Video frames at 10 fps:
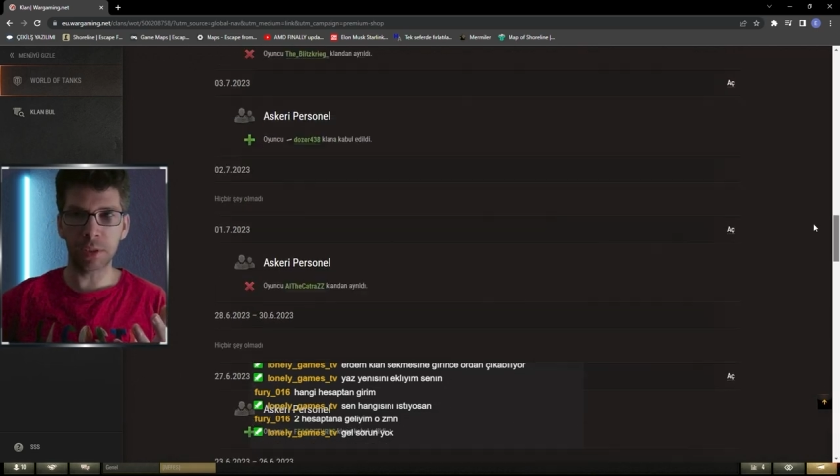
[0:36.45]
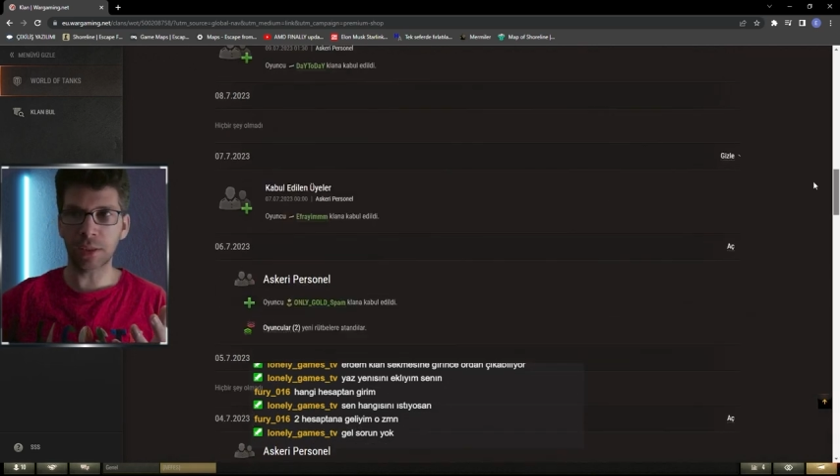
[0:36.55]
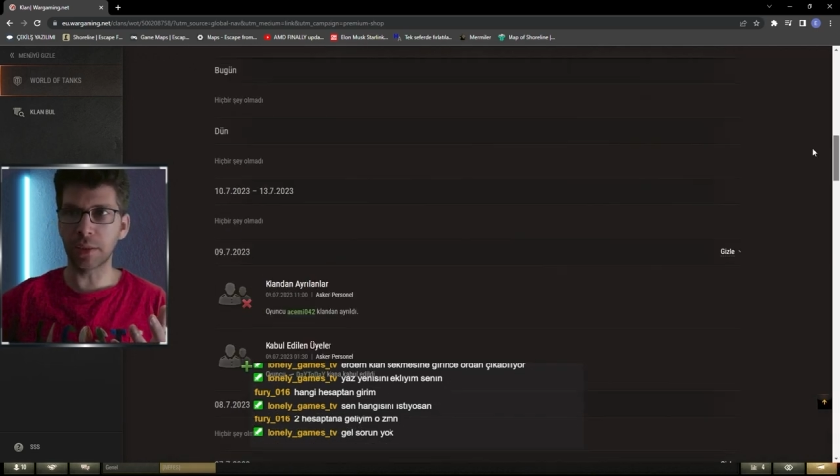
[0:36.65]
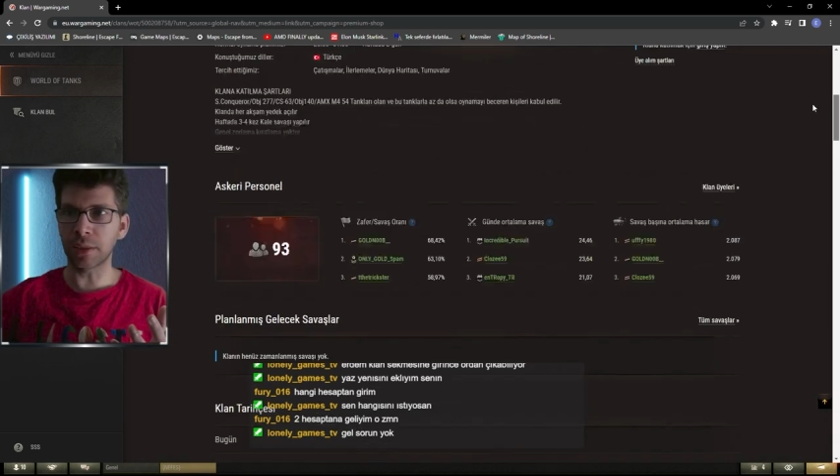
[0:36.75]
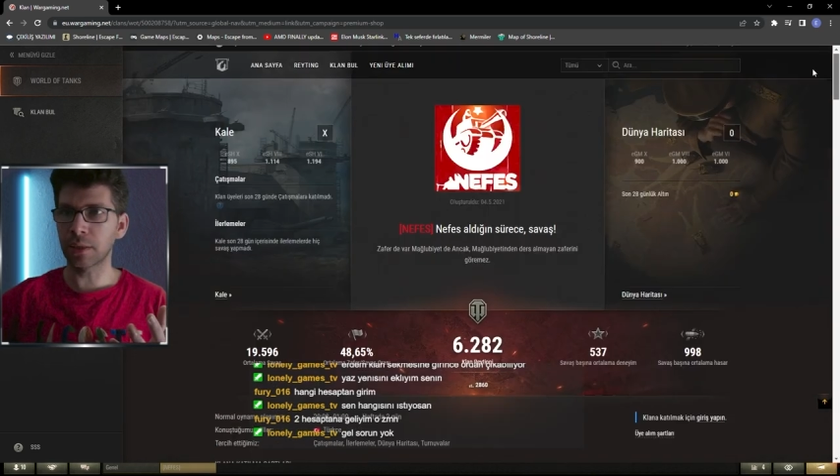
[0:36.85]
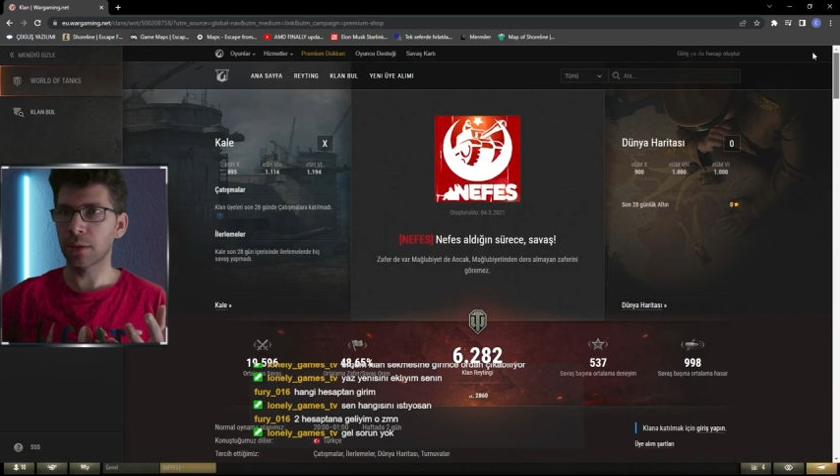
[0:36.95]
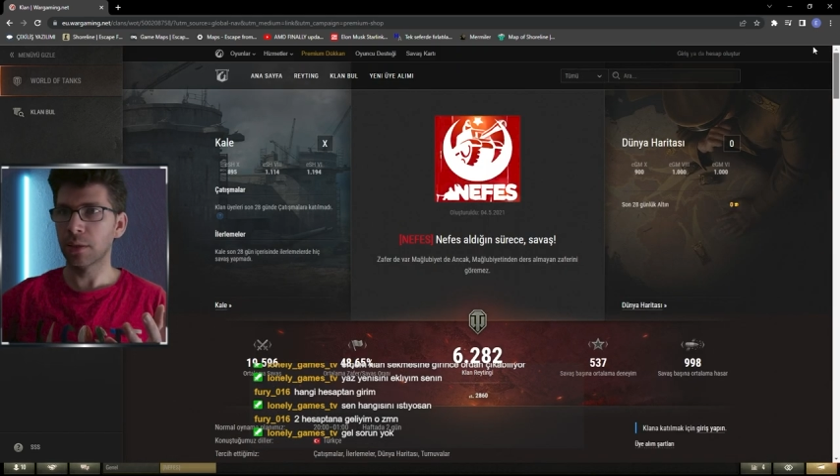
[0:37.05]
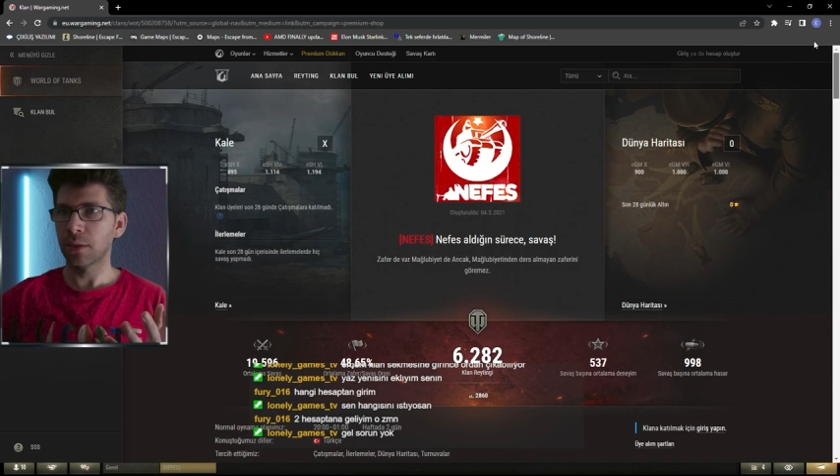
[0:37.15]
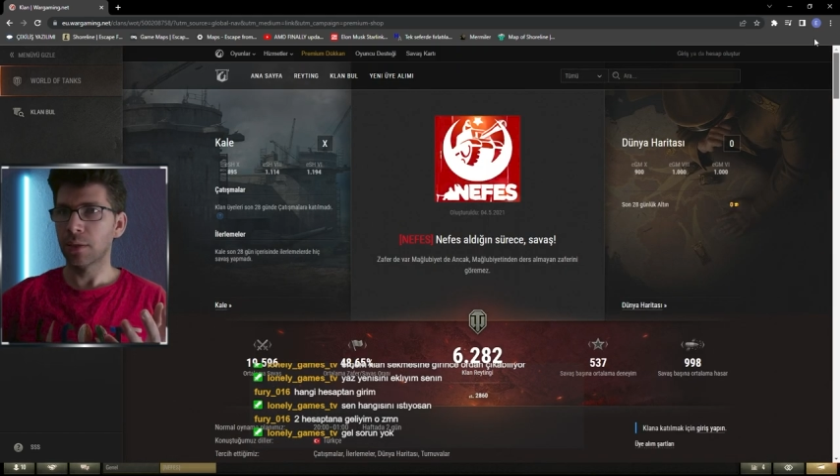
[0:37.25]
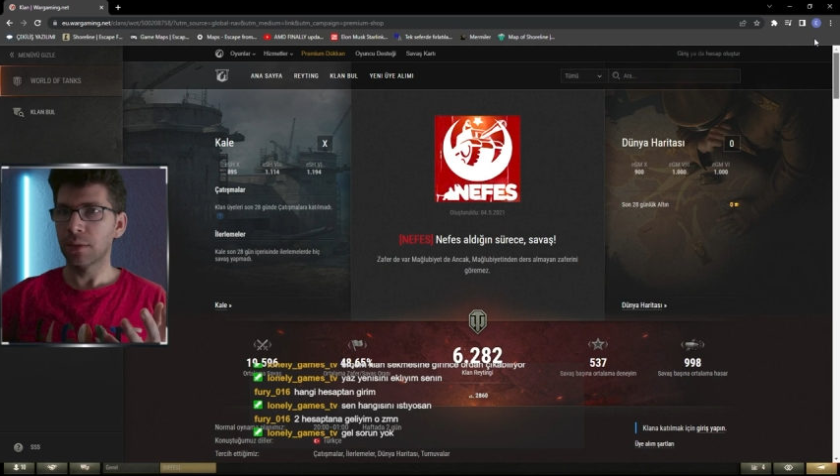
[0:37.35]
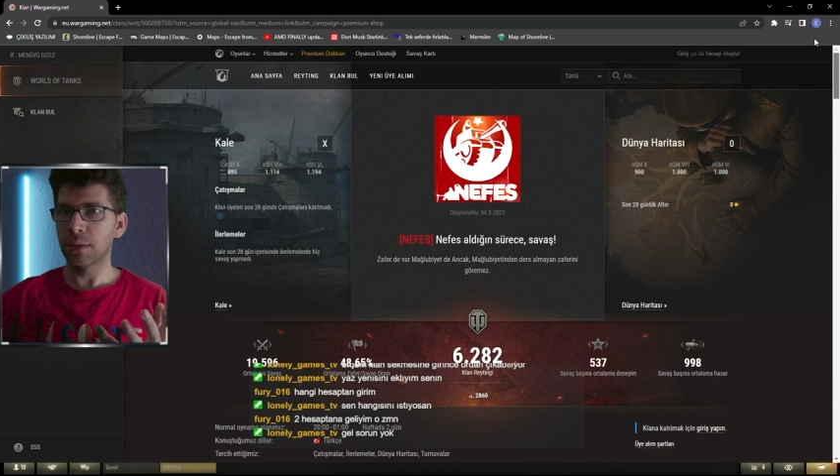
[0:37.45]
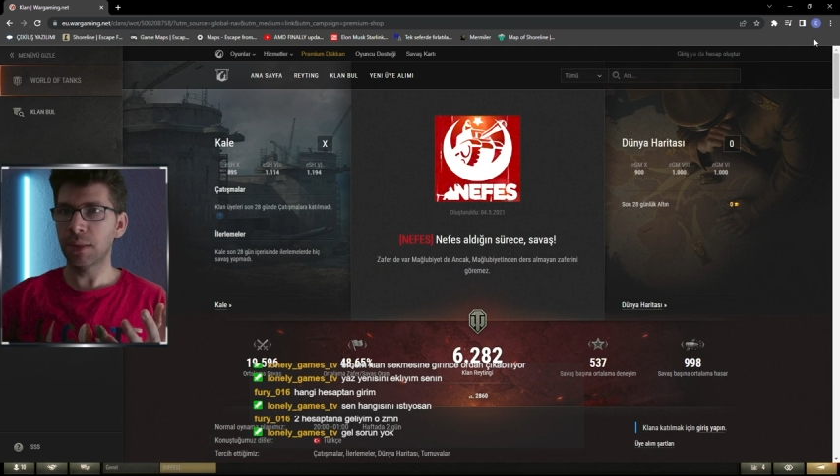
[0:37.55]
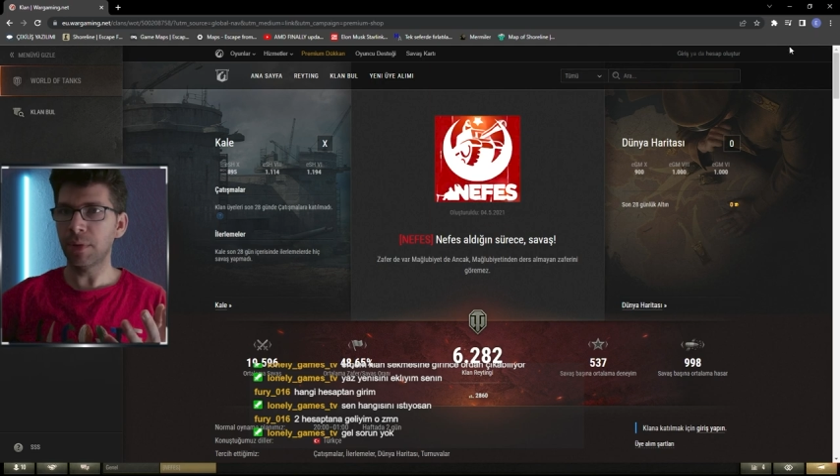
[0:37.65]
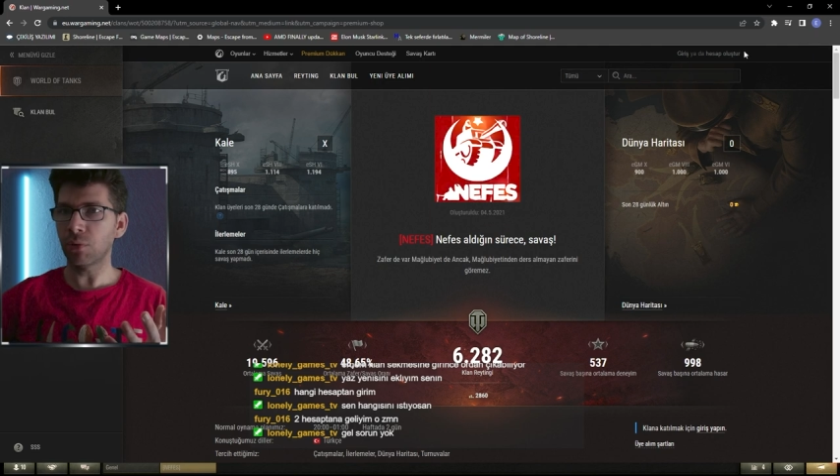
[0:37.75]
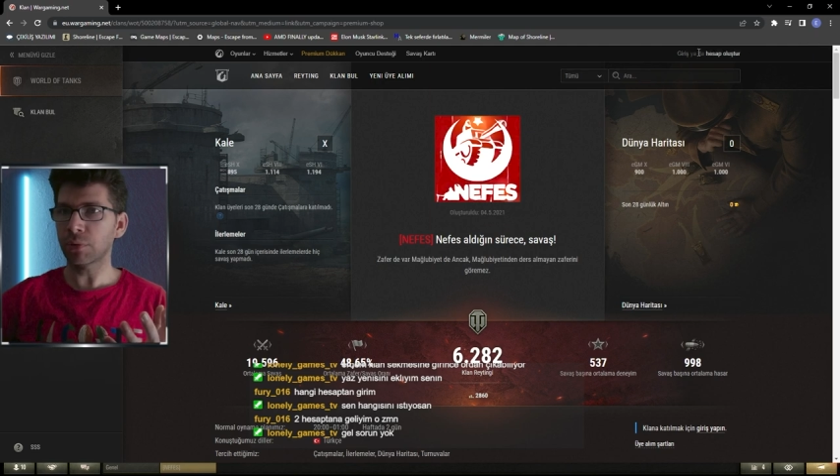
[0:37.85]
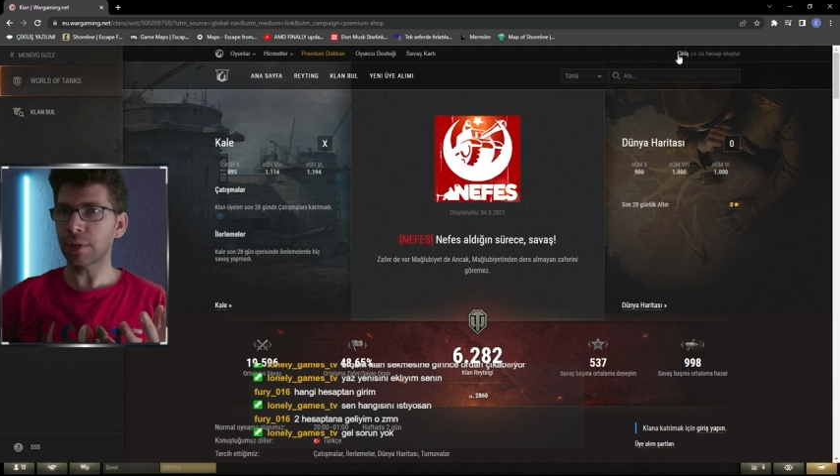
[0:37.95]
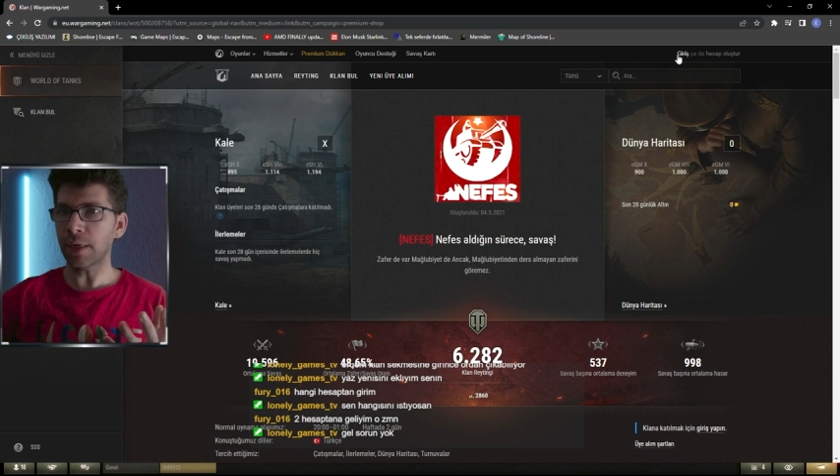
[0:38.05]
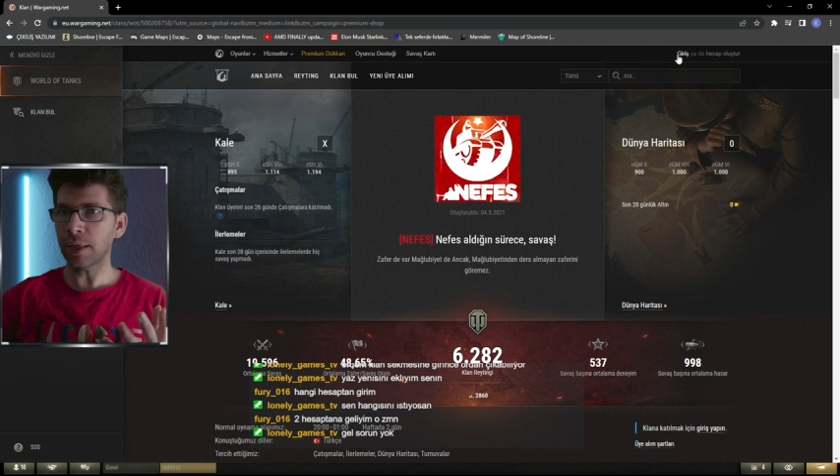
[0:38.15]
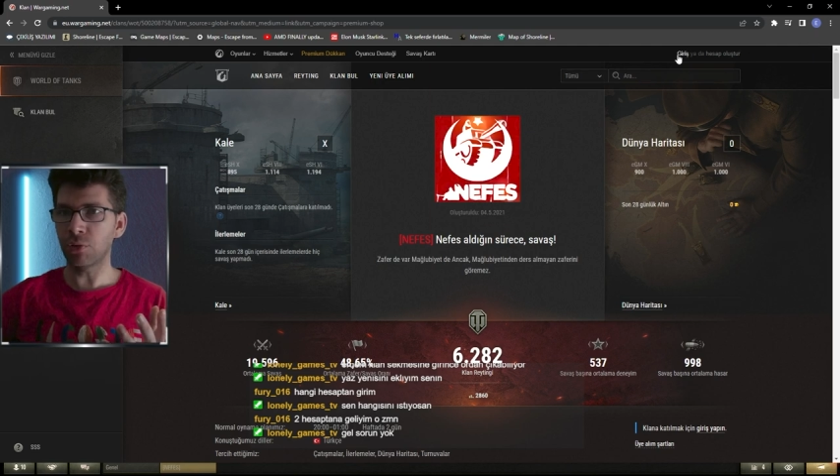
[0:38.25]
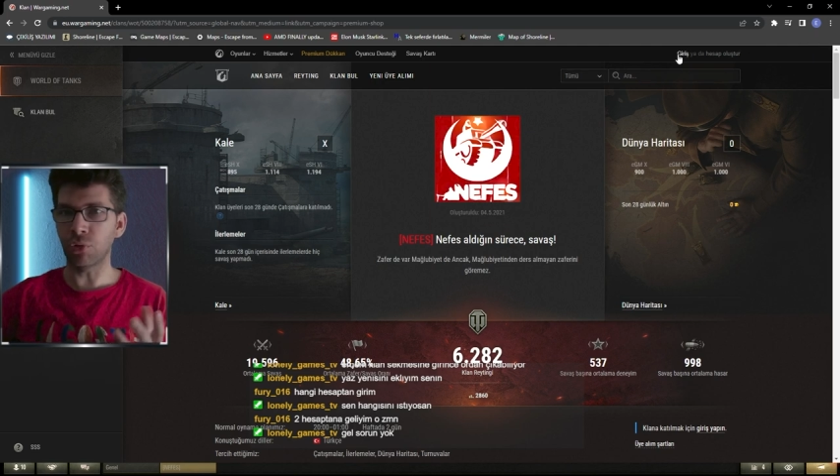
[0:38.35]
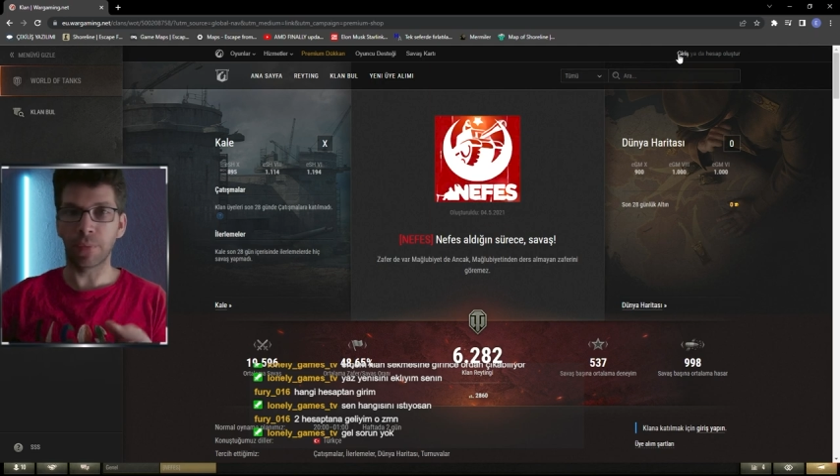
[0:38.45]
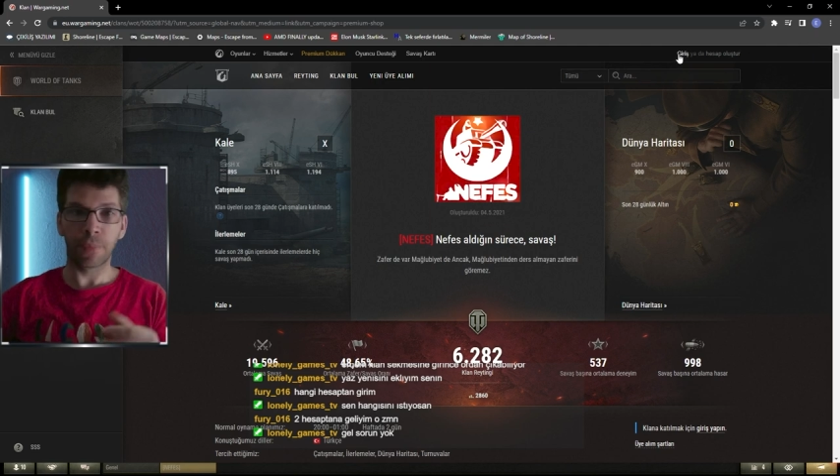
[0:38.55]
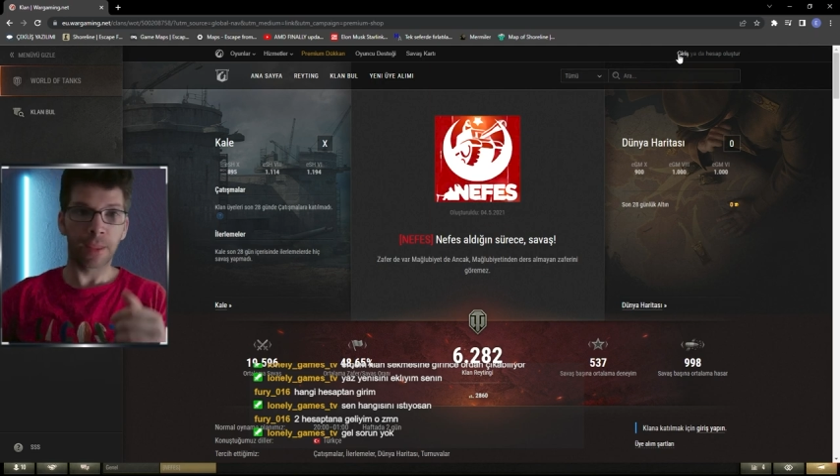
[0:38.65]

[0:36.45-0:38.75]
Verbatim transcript: mizlik. Zibilyon tane gidiyor.